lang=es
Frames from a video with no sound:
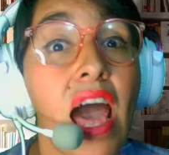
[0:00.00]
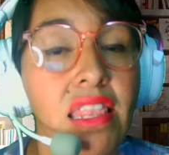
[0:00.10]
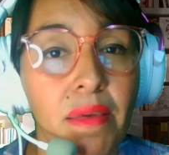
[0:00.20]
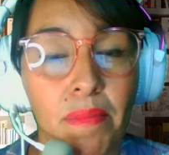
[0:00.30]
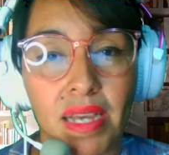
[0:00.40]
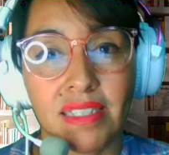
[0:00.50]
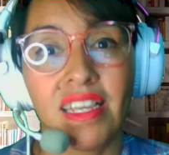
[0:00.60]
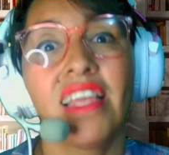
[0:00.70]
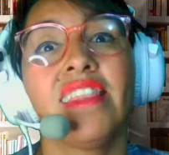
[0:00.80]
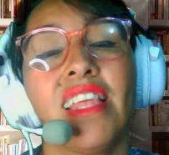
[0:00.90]
Además
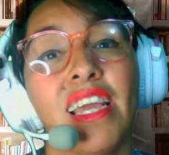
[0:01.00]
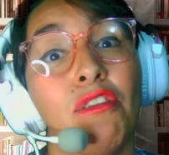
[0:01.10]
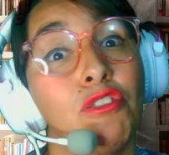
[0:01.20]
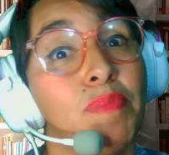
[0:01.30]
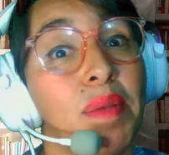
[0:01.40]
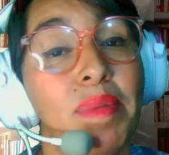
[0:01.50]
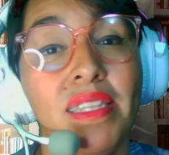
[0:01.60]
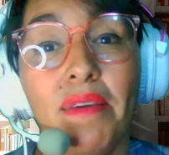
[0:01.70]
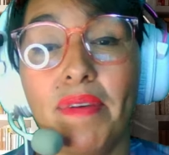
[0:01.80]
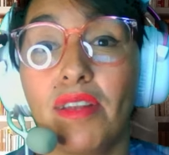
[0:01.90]
de que nos
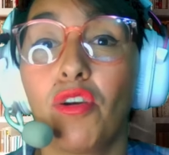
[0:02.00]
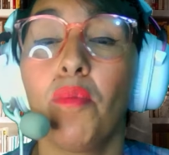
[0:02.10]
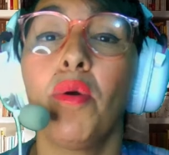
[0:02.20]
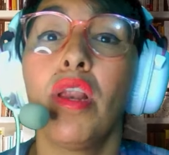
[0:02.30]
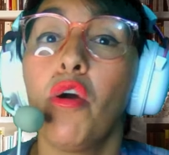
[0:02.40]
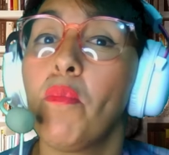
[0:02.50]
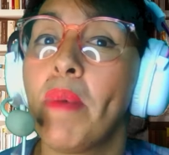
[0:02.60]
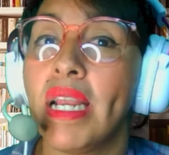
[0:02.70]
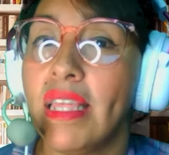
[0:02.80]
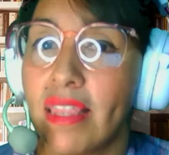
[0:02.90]
permite ver cómo la
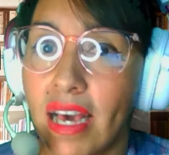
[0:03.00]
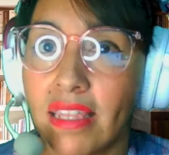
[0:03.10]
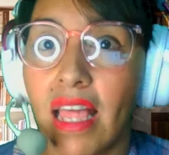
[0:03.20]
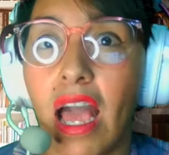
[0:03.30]
humanidad,